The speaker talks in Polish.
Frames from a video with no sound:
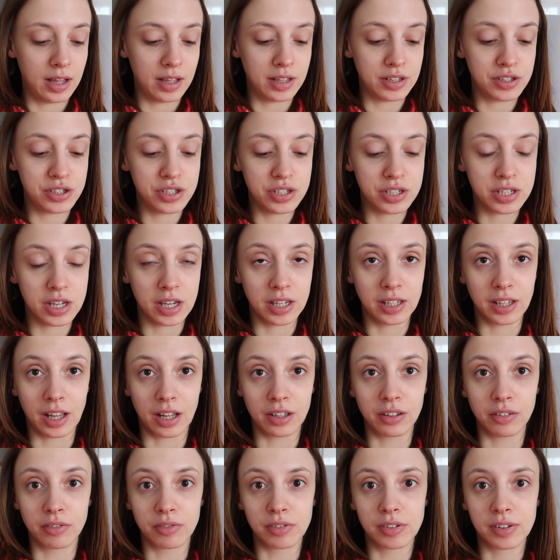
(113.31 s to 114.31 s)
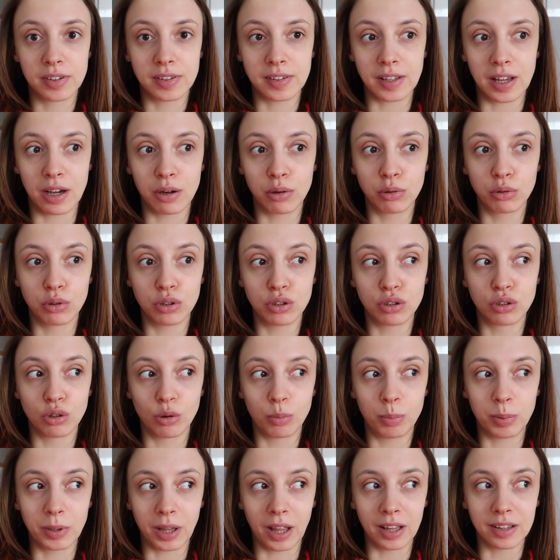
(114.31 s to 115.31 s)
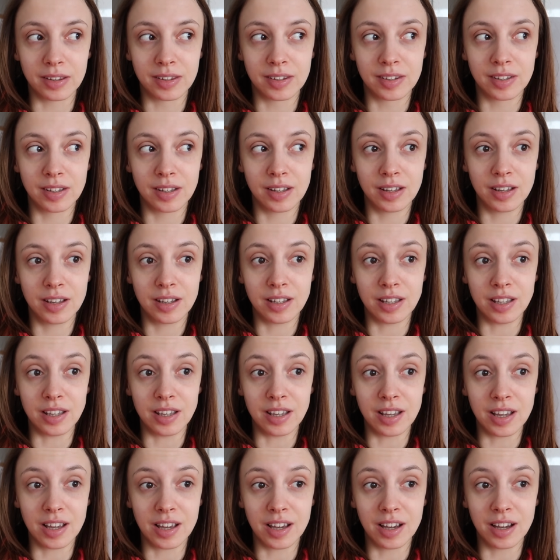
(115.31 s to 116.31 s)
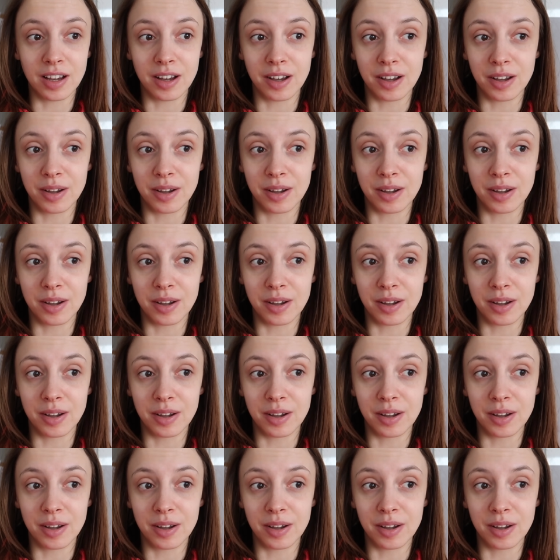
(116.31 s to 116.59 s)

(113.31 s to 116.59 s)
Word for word: i dzisiaj rano wstał do pracy i